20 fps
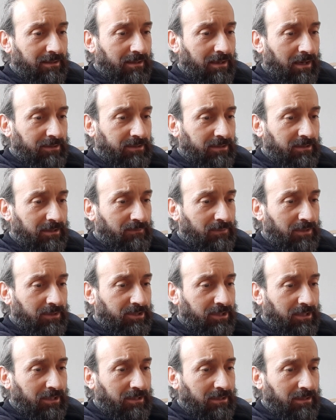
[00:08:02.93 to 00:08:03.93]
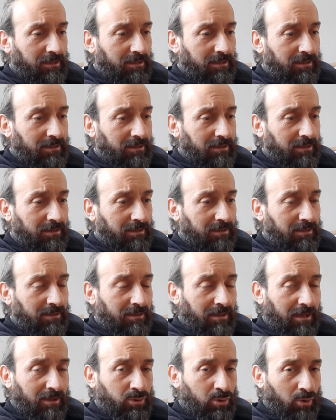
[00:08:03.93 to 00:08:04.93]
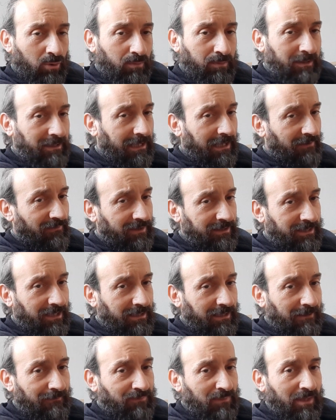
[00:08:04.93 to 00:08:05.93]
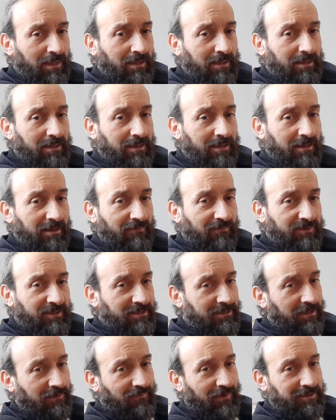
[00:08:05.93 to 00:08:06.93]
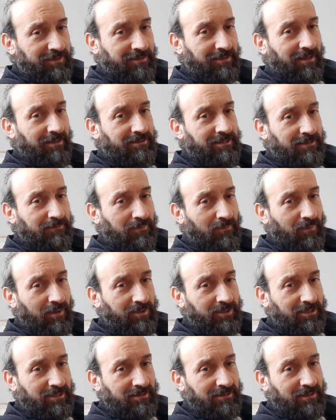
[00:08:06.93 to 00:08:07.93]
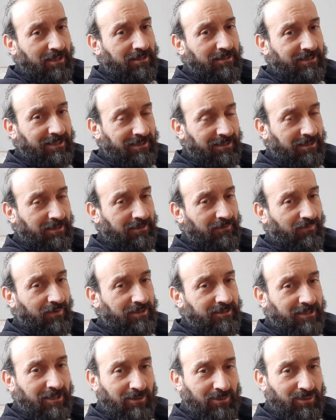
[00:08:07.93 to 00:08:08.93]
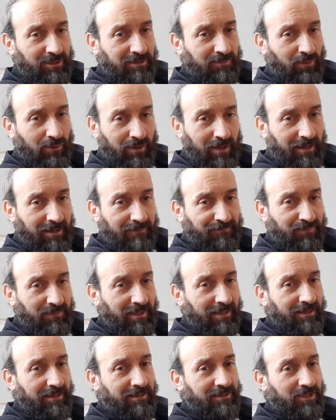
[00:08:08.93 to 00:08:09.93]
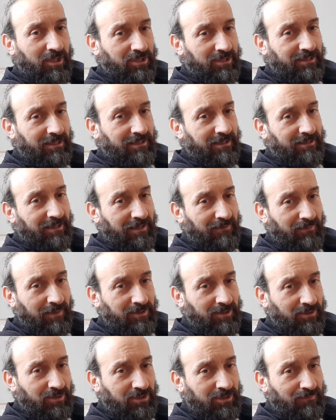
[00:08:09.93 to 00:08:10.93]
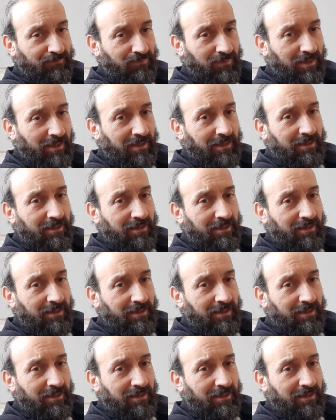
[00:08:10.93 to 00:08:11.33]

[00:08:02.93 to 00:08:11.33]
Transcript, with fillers: aktarılabilecek e, daha çok bilgiler varken e, sizleri fazla sıkmama açısından sentetik ve selülozik boya e, çeşitlerine değinmeye çalıştım.